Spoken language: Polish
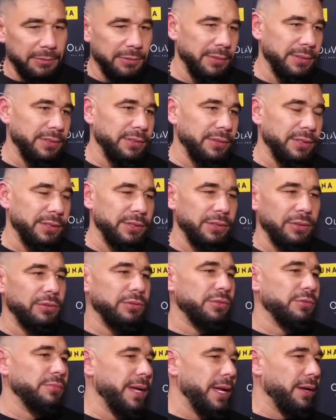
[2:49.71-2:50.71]
z drugiej strony też to
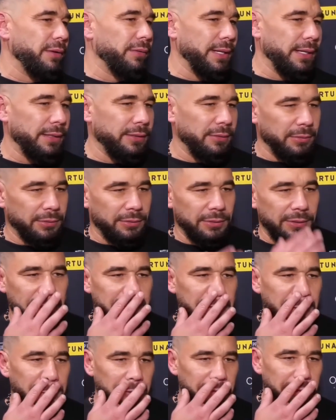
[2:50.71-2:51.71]
rozumieją, tak, no bo to jednak
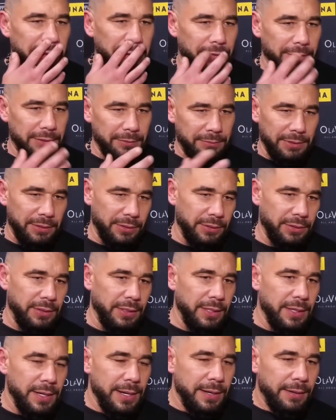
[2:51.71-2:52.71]
są ludzie i uważam też, że
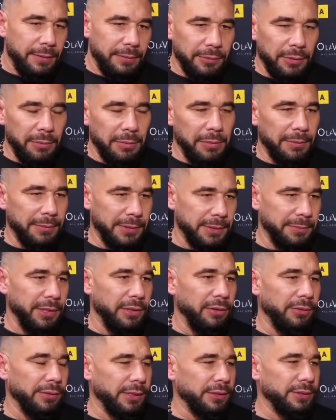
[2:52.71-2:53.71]
no, dobrze mam z nimi
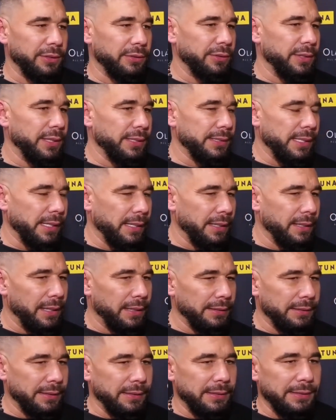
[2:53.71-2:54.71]
kontakt, że to nie jest taka
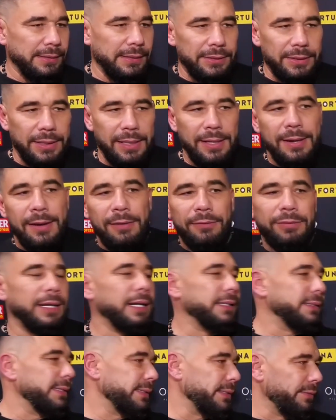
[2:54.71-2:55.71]
relacja na zasadzie
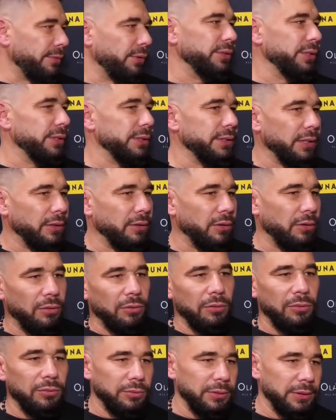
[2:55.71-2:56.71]
federacja zawodnik,
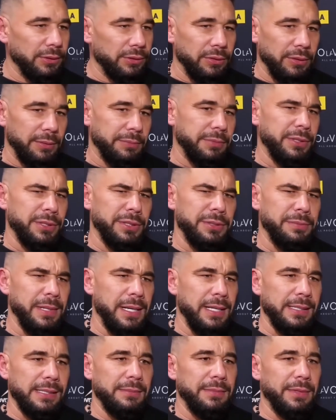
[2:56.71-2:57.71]
tylko też trochę przeszliśmy
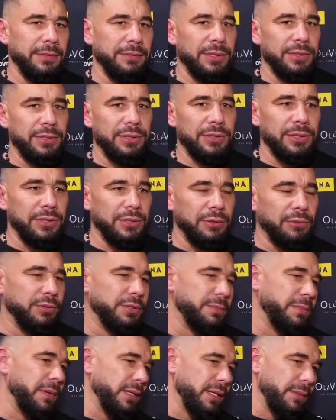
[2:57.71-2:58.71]
razem, ja wiesz, jeszcze tych
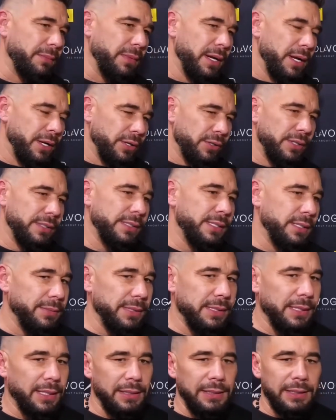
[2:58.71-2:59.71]
ludzi pamiętam, część z
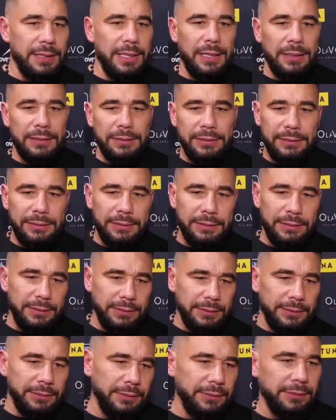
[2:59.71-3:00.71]
nimi z High Liga i,
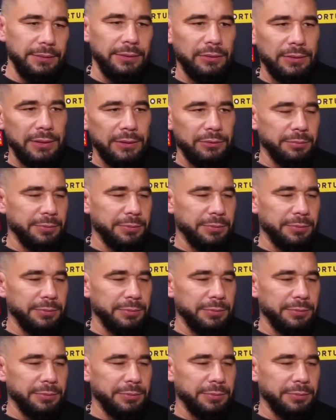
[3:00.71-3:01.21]
i od razu